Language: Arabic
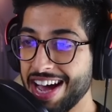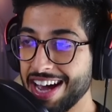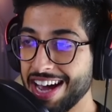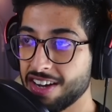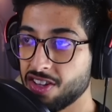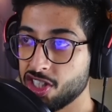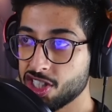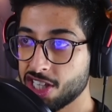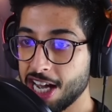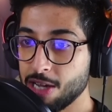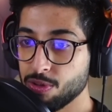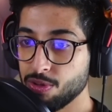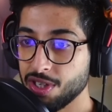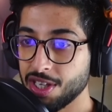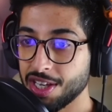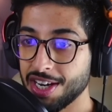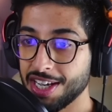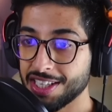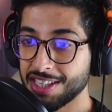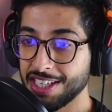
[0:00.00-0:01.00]
هذا اخر ديسكاونت
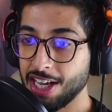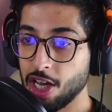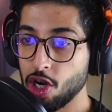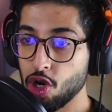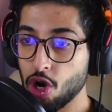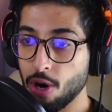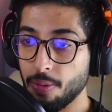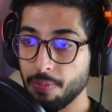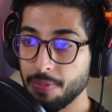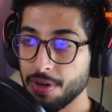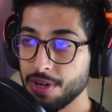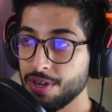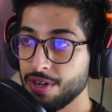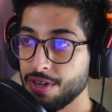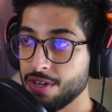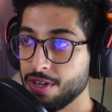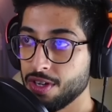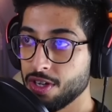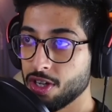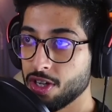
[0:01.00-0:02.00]
نقدر نعطيه اليوم
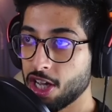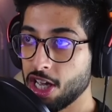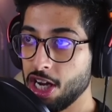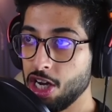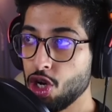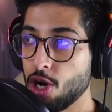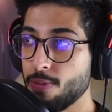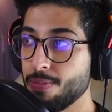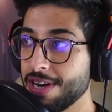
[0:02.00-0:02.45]
كل